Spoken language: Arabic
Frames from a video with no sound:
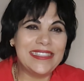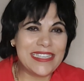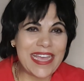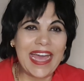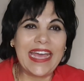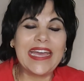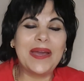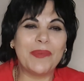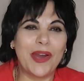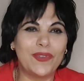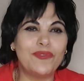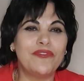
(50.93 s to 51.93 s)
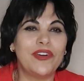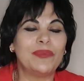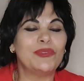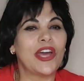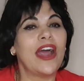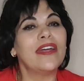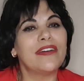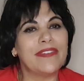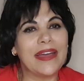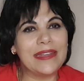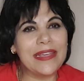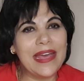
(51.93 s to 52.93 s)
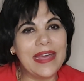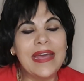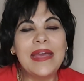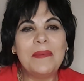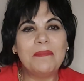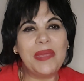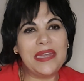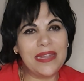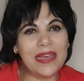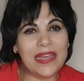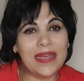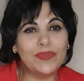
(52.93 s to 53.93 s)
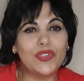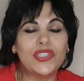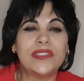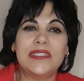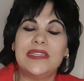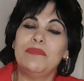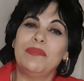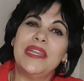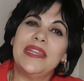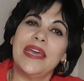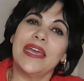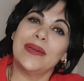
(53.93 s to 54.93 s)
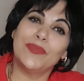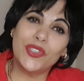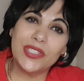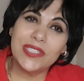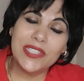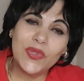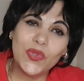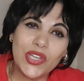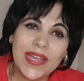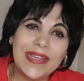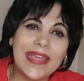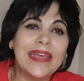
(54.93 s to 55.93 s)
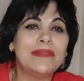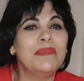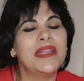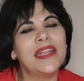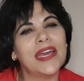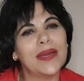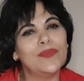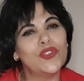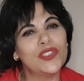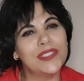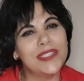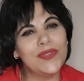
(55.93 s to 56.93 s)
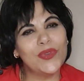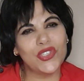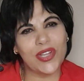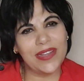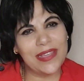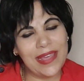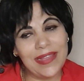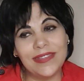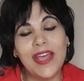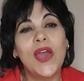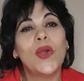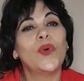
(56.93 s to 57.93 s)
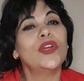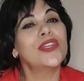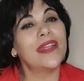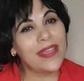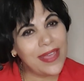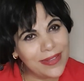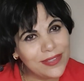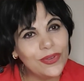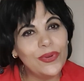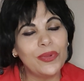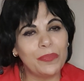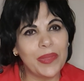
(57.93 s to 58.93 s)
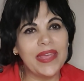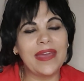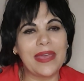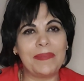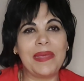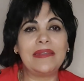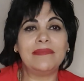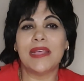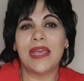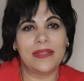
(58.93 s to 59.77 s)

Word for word: دي حاجه معروفه متعارف عليها بينا كمرشدين بينا كمرشدين وشركات بينا كمرشدين وشركات وشركات اوروبيه كمان